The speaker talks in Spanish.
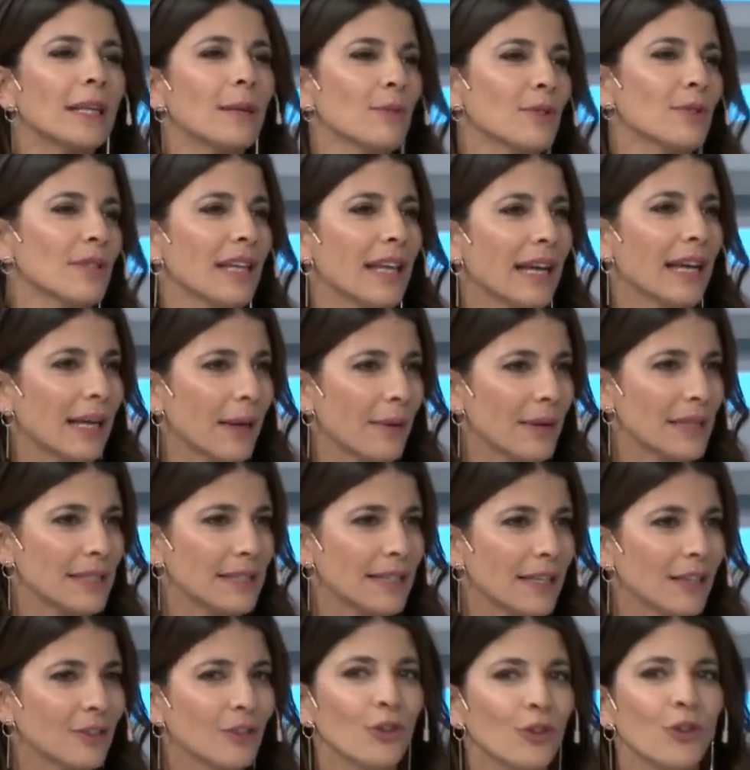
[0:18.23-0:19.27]
tenemos en la
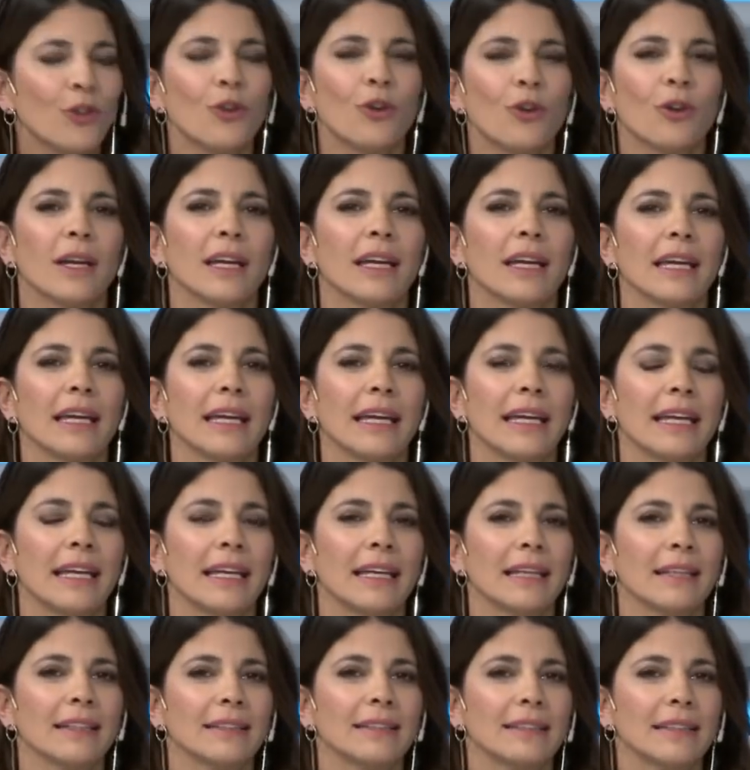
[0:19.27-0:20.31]
cabeza, todo lo
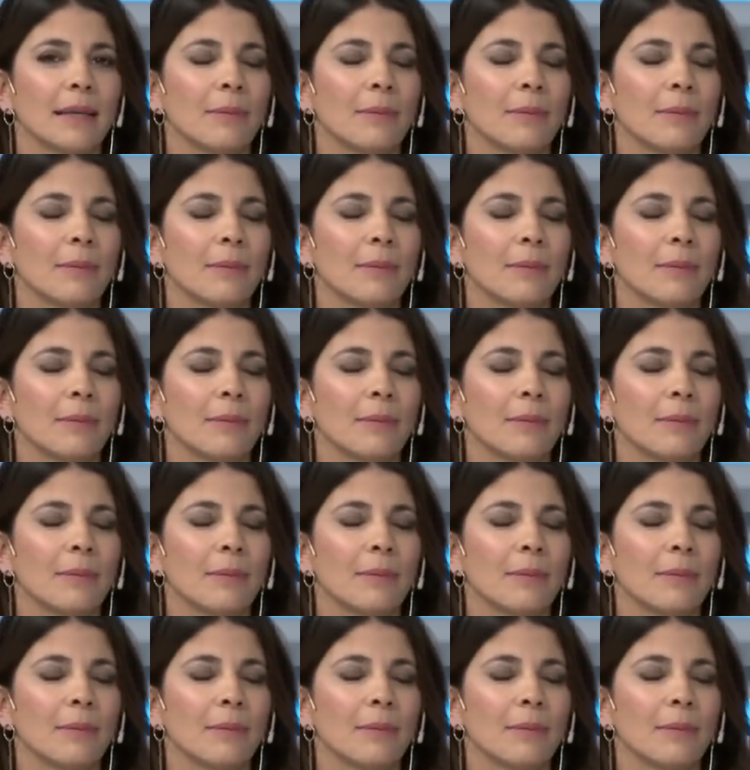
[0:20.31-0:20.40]
que eh,